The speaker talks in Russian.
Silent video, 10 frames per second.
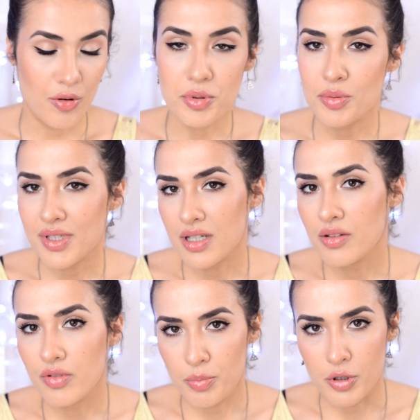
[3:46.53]
В общем и
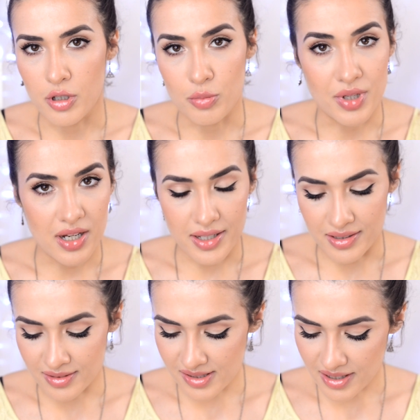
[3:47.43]
целом, вы поняли, у меня
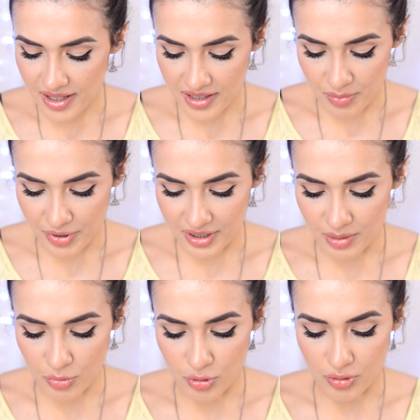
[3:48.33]
летнее настроение,
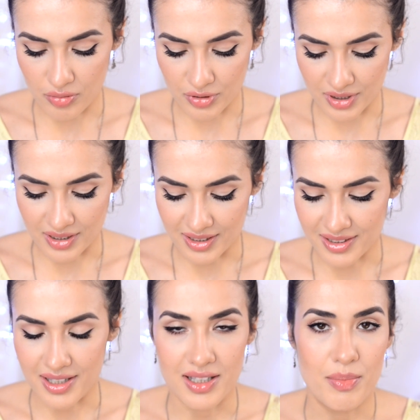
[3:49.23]
поэтому вот эта
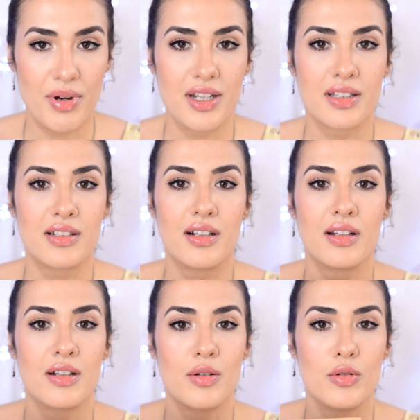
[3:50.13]
конкретная палетка
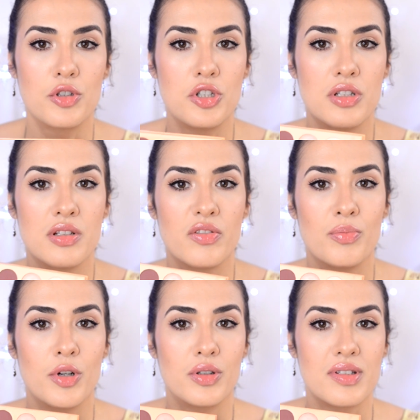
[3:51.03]
очень в
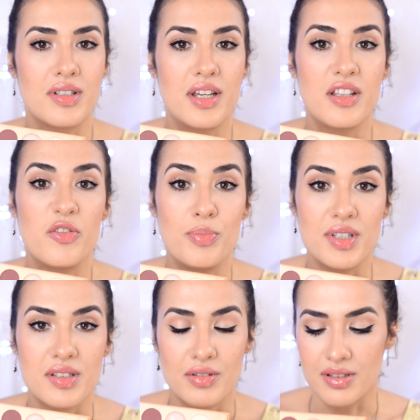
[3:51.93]
мое настроение
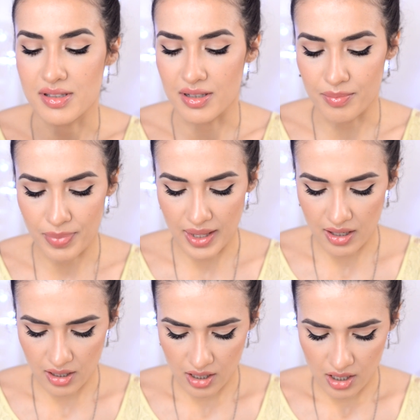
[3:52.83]
вписывается.
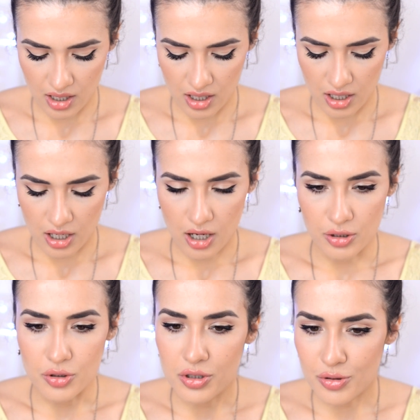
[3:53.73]

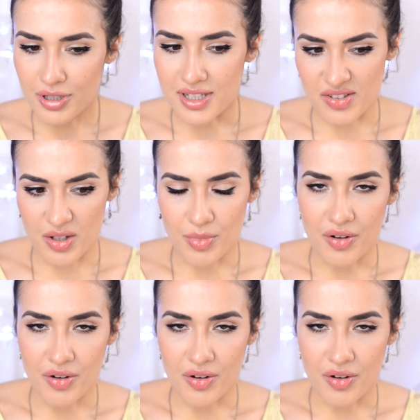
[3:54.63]
Но не только своим